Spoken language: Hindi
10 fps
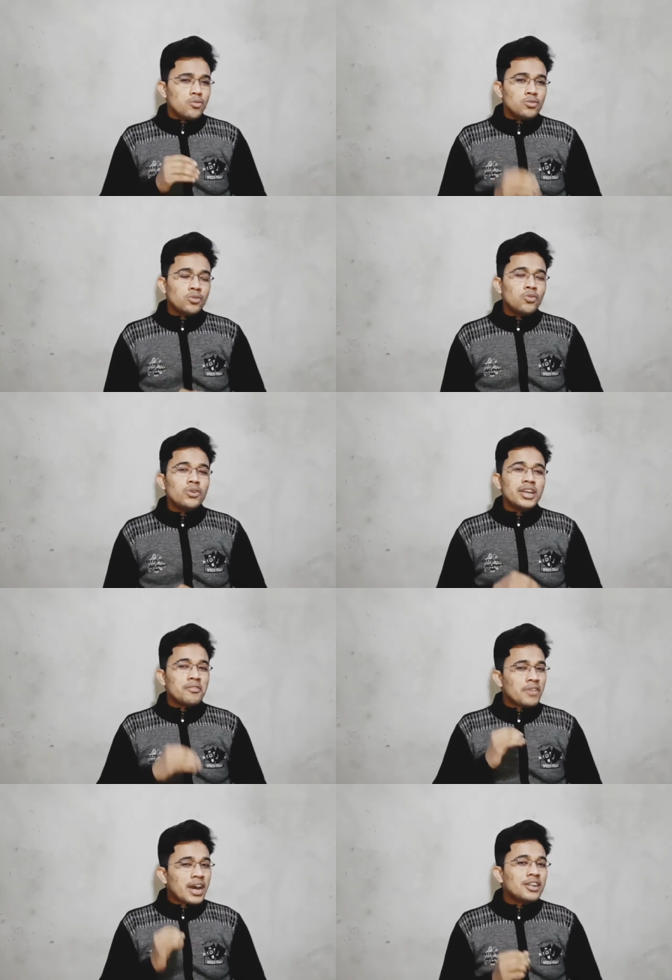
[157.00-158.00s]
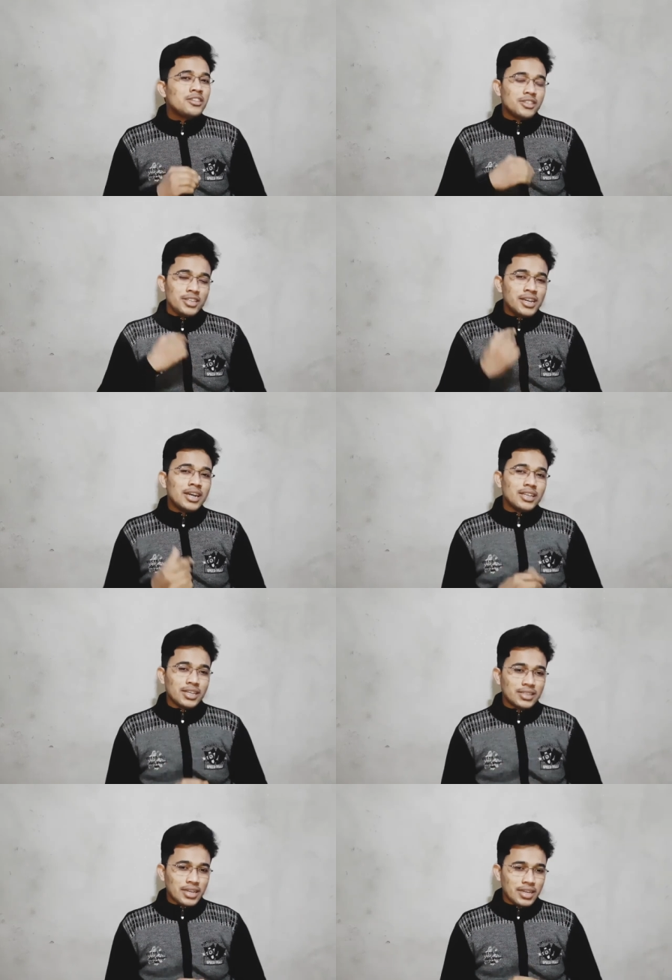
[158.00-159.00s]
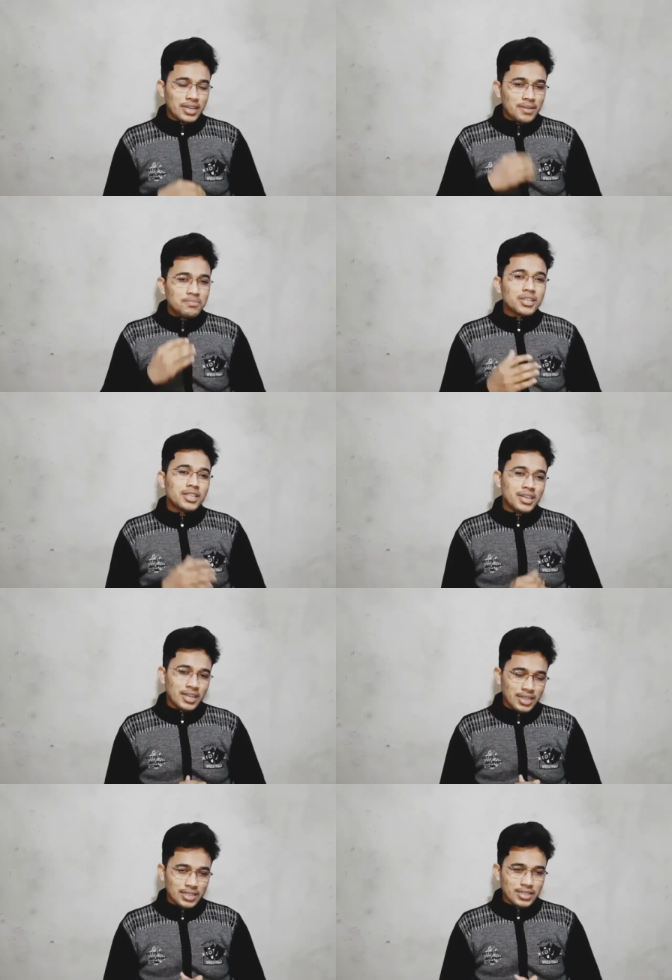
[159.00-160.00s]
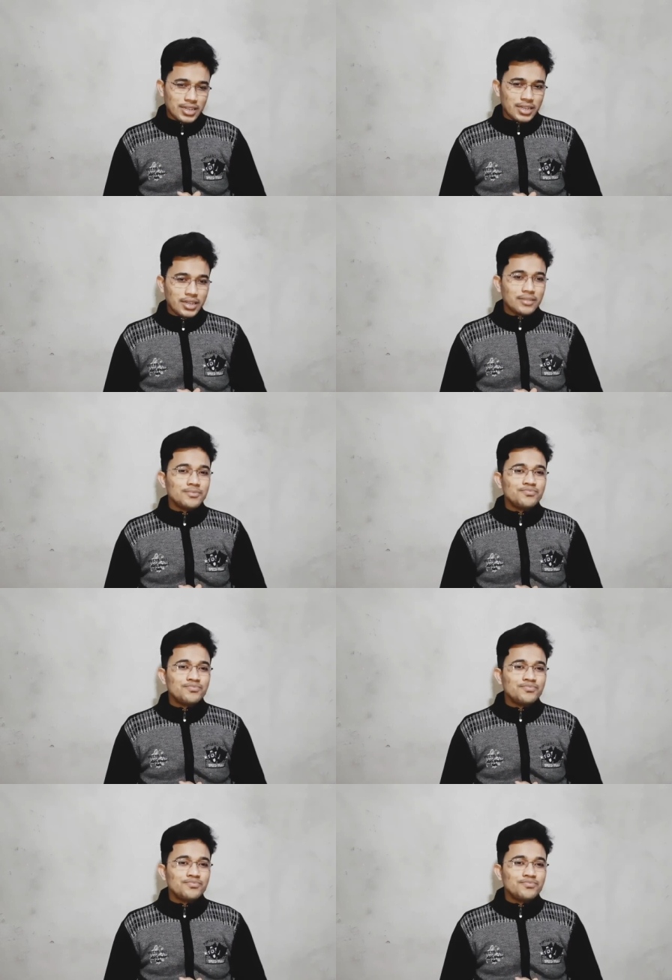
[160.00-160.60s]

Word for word: उनको अवार्ड दिया जाता है गिफ्ट दिया जाता है